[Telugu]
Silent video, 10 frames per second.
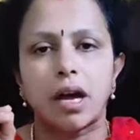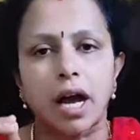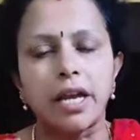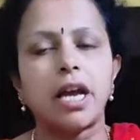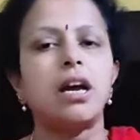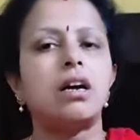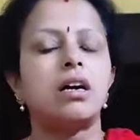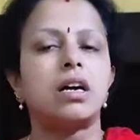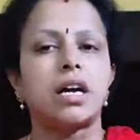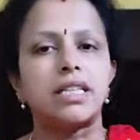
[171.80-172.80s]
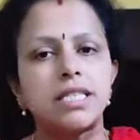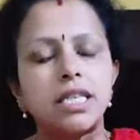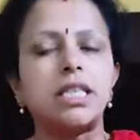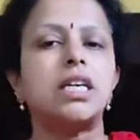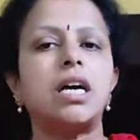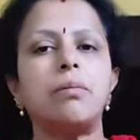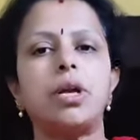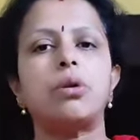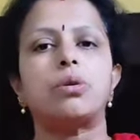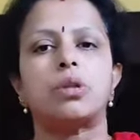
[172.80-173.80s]
అయ్యా ఖచ్చితంగా
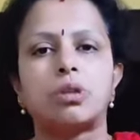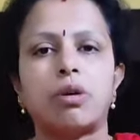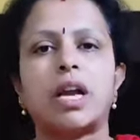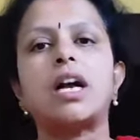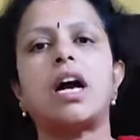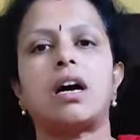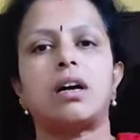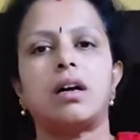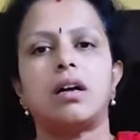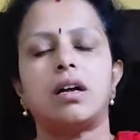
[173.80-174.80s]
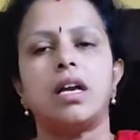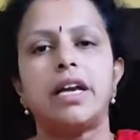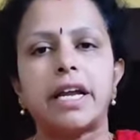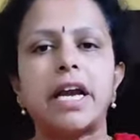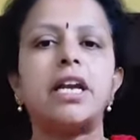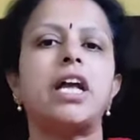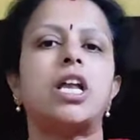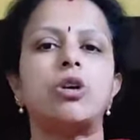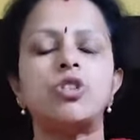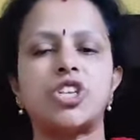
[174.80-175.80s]
మీరు త్వరగా టికెట్ని
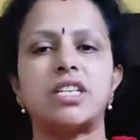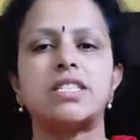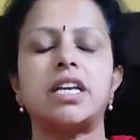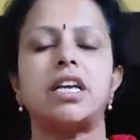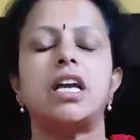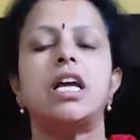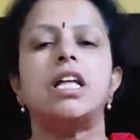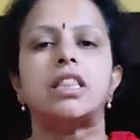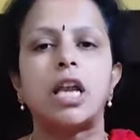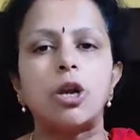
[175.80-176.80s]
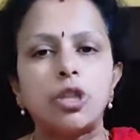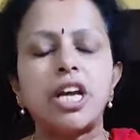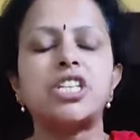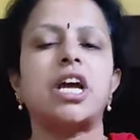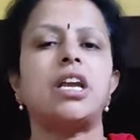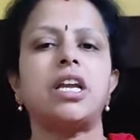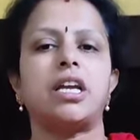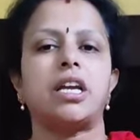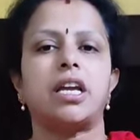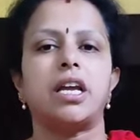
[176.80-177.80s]
అనౌన్స్ చేసి తెలుగుదేశాన్ని
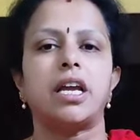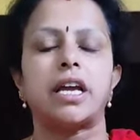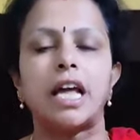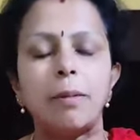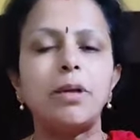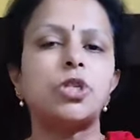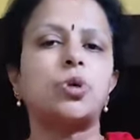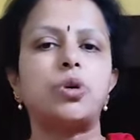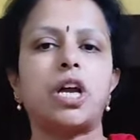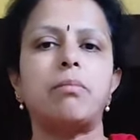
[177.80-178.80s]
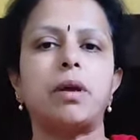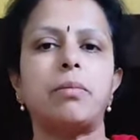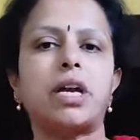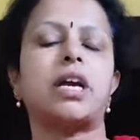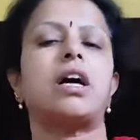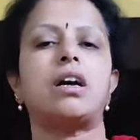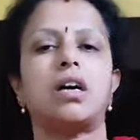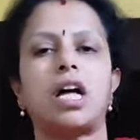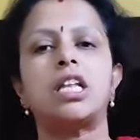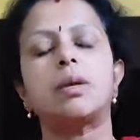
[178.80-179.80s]
గెలిపించుకుంటాం మేము ఇక్కడ
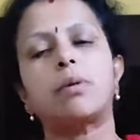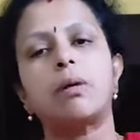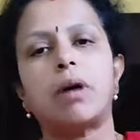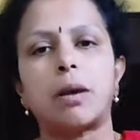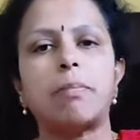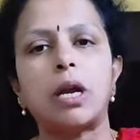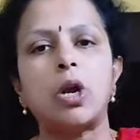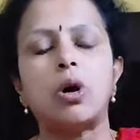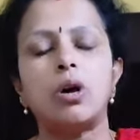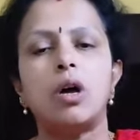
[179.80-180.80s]
అనంతపురం అర్బన్లో